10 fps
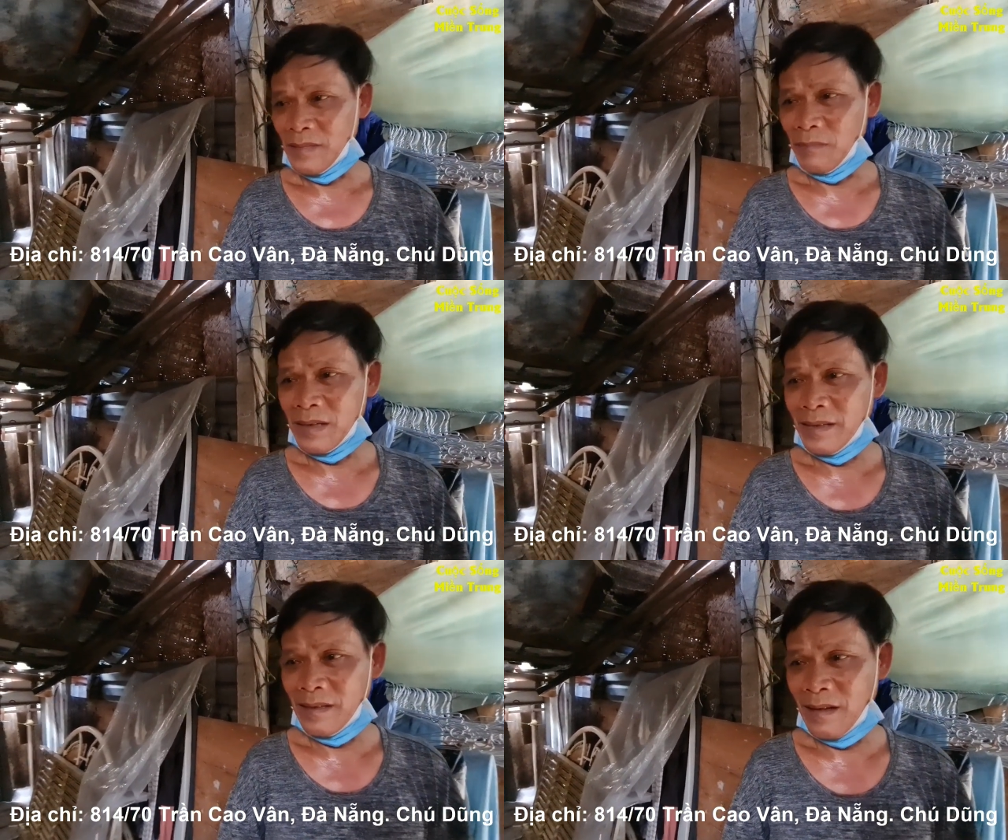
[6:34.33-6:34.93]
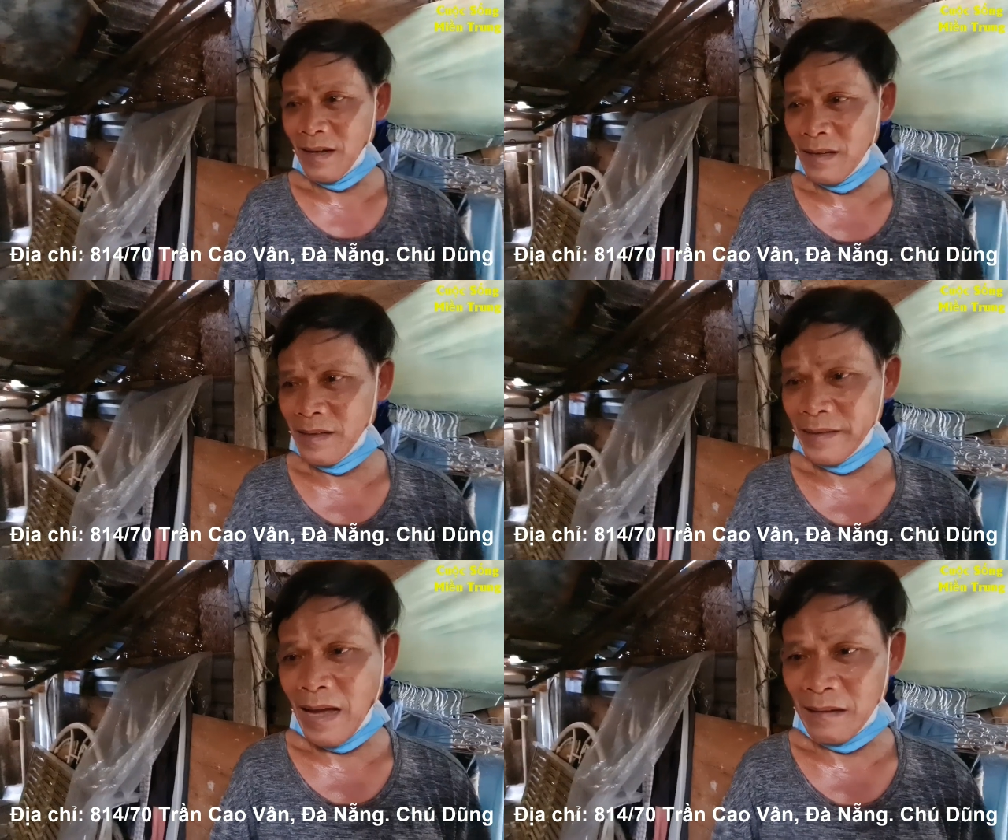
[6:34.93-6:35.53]
Là mới về nhà
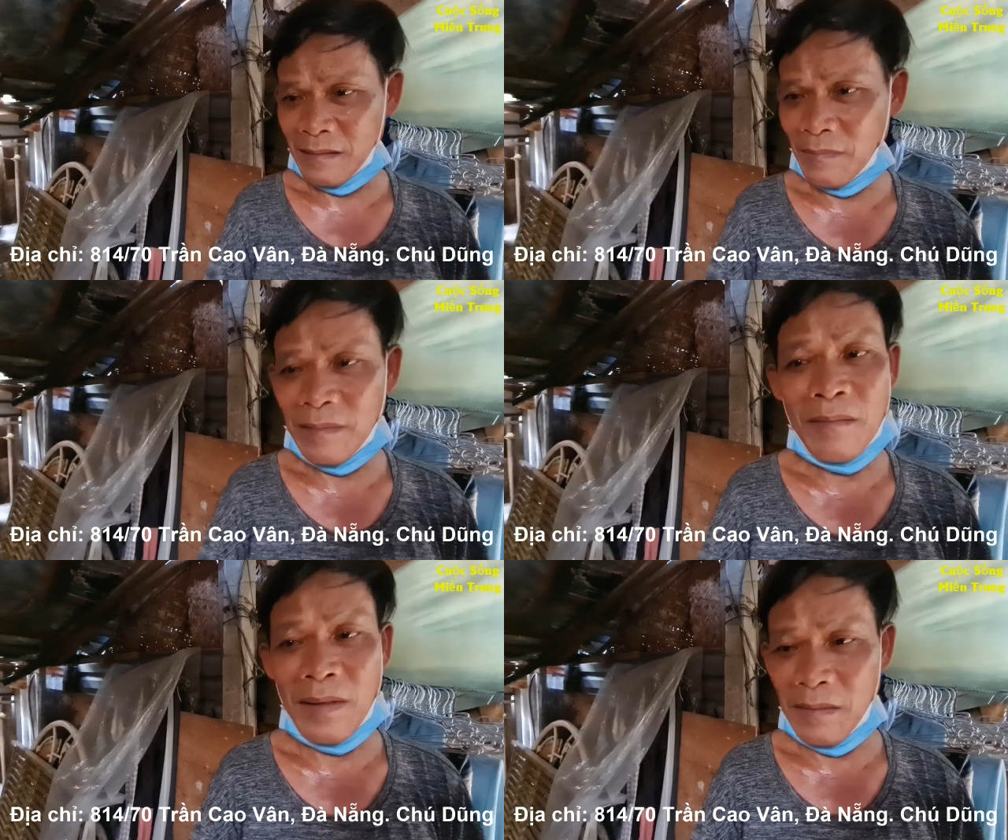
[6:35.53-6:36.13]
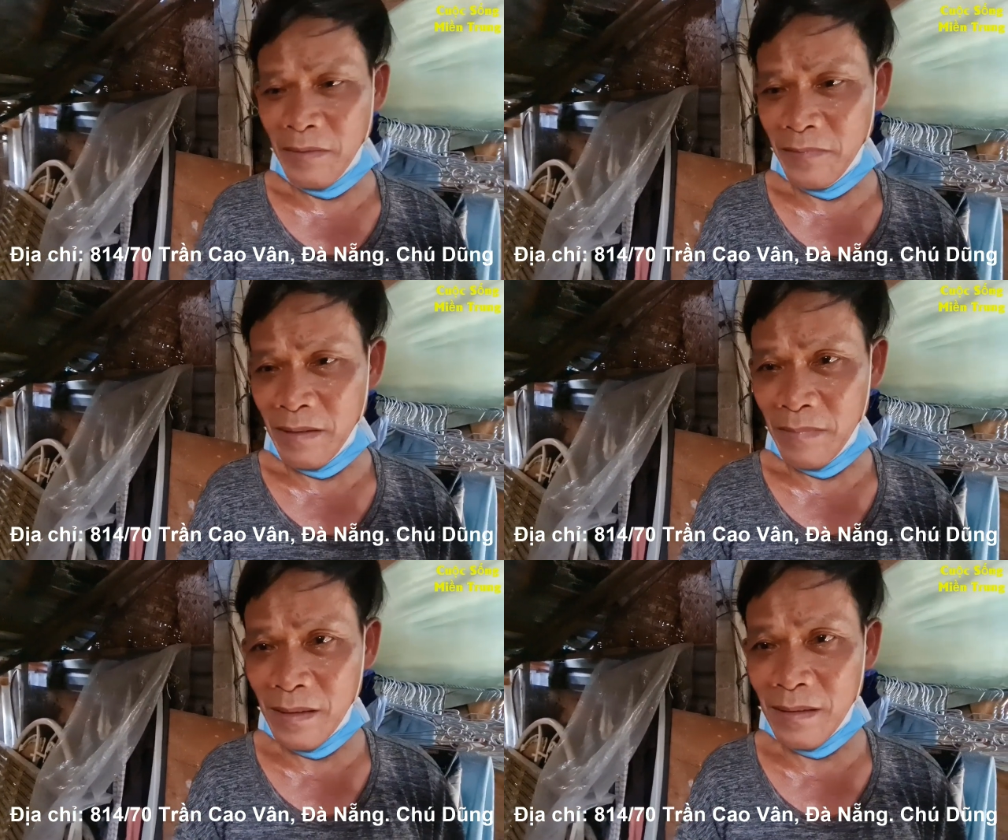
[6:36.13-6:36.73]
đâu chạy tặng với cái mấy lớp ở bệnh
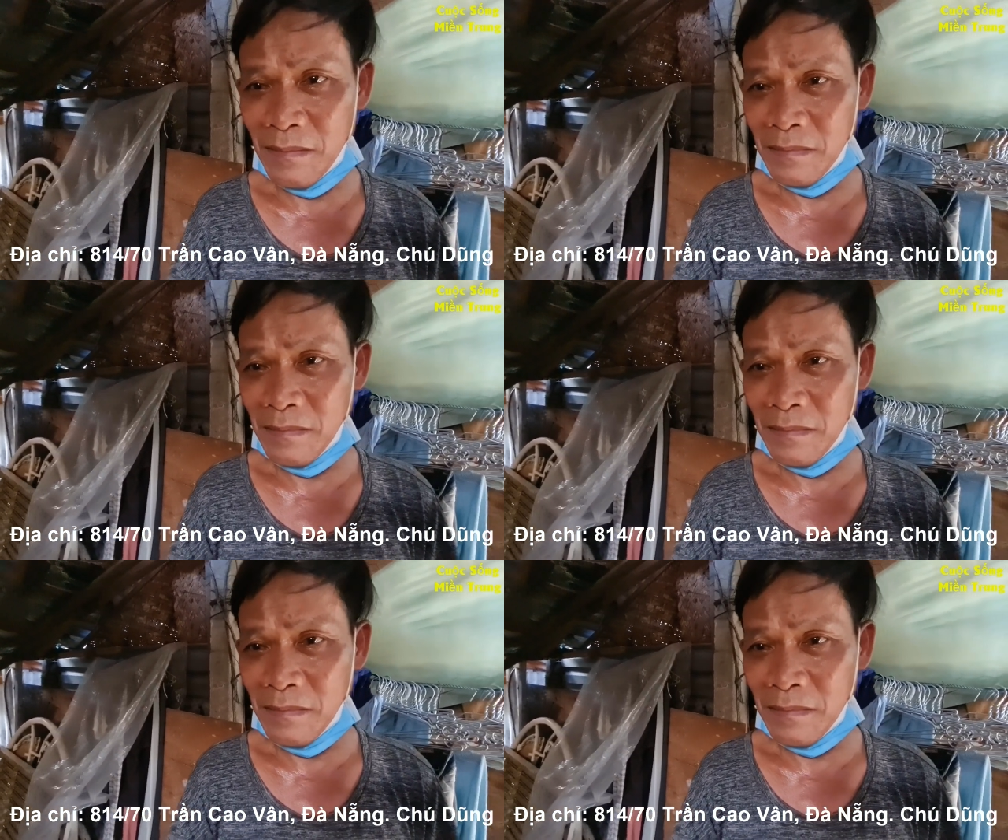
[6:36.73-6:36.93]
viện biết,